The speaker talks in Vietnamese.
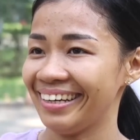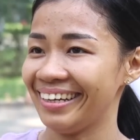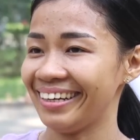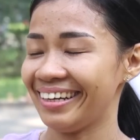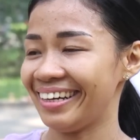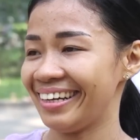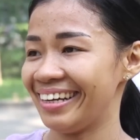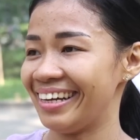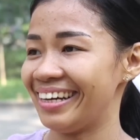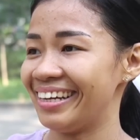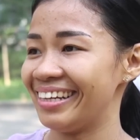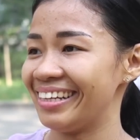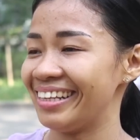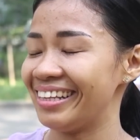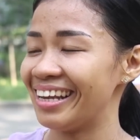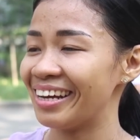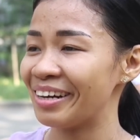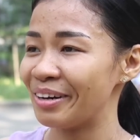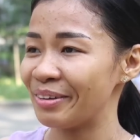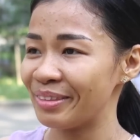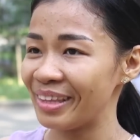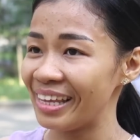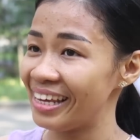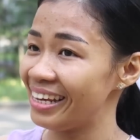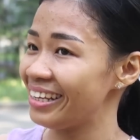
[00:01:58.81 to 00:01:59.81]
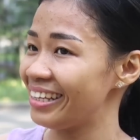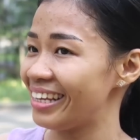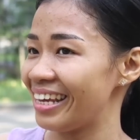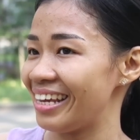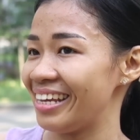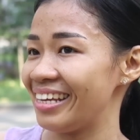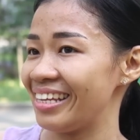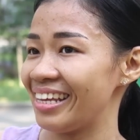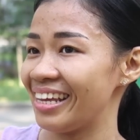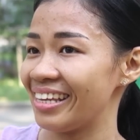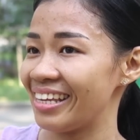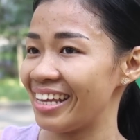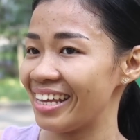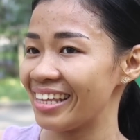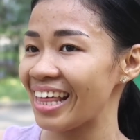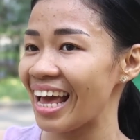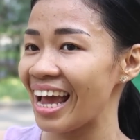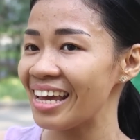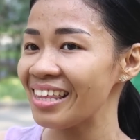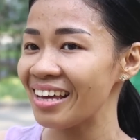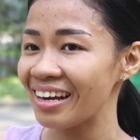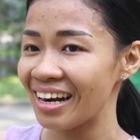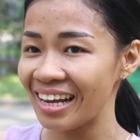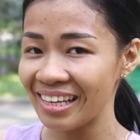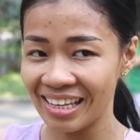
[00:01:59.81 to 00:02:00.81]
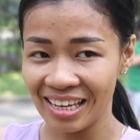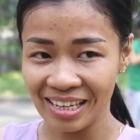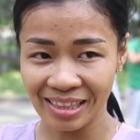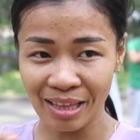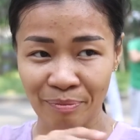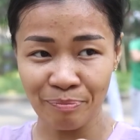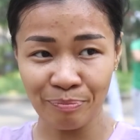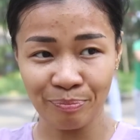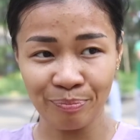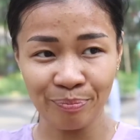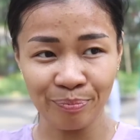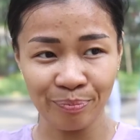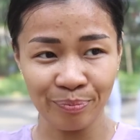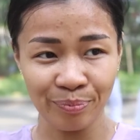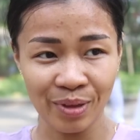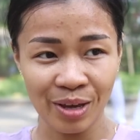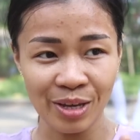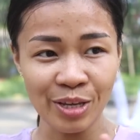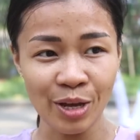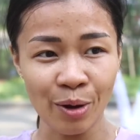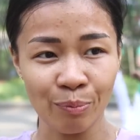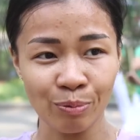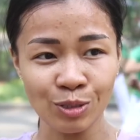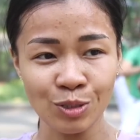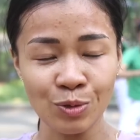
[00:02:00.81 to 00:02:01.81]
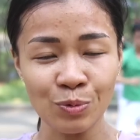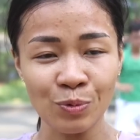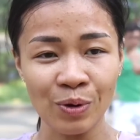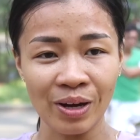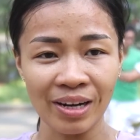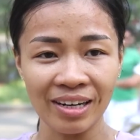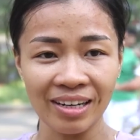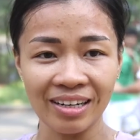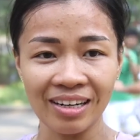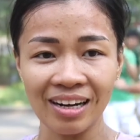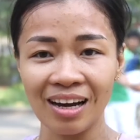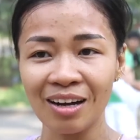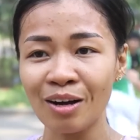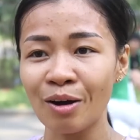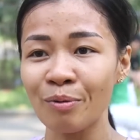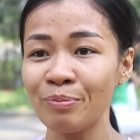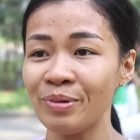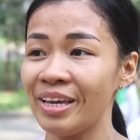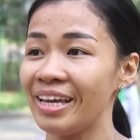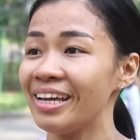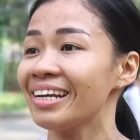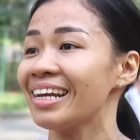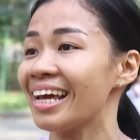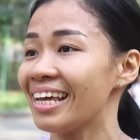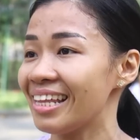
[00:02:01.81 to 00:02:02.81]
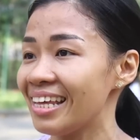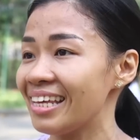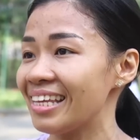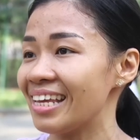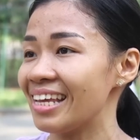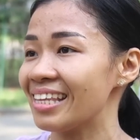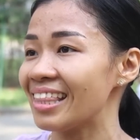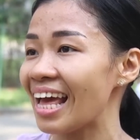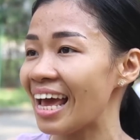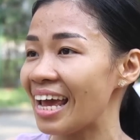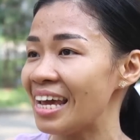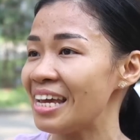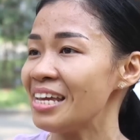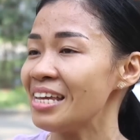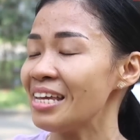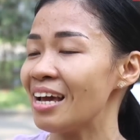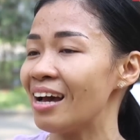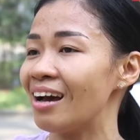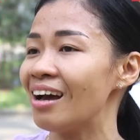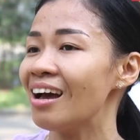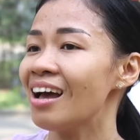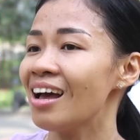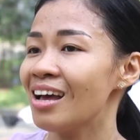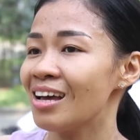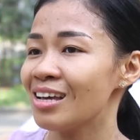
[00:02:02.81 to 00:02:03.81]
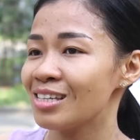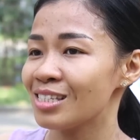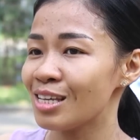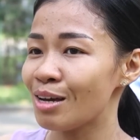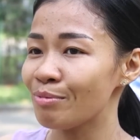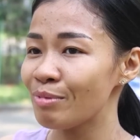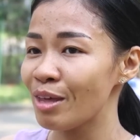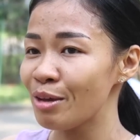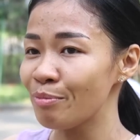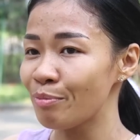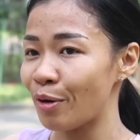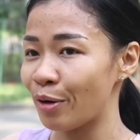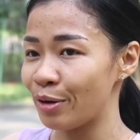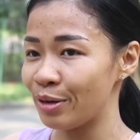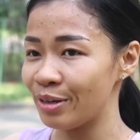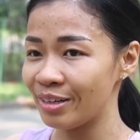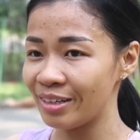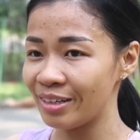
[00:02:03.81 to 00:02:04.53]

À, lần đầu tiên chị chị chị thấy thật ra chị tập thể dục xung quanh ở công viên này thì chị thấy nha, xong thấy mọi